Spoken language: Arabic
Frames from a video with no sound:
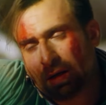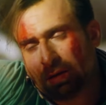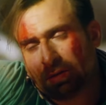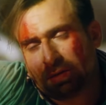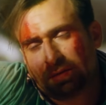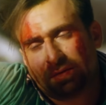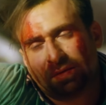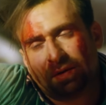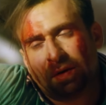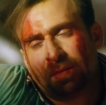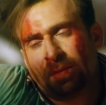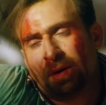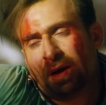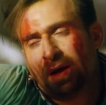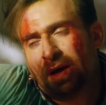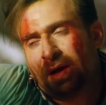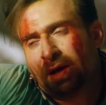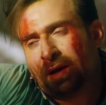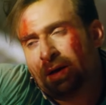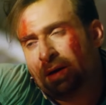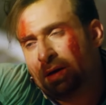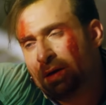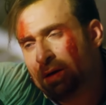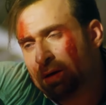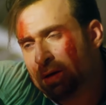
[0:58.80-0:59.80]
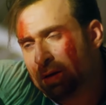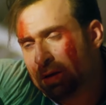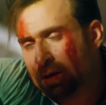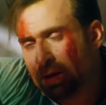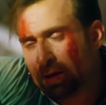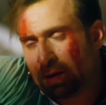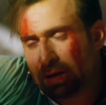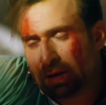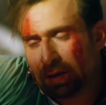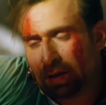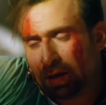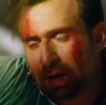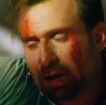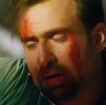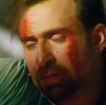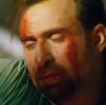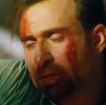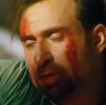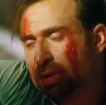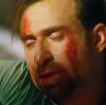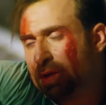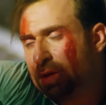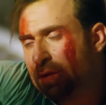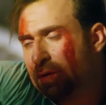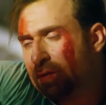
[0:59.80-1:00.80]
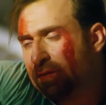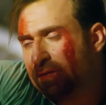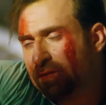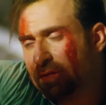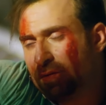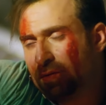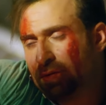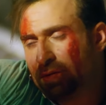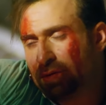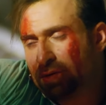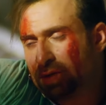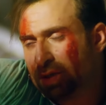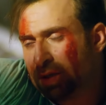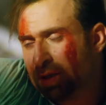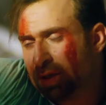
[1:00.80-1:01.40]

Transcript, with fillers: مش فاهم حاجة عمتي وفلوس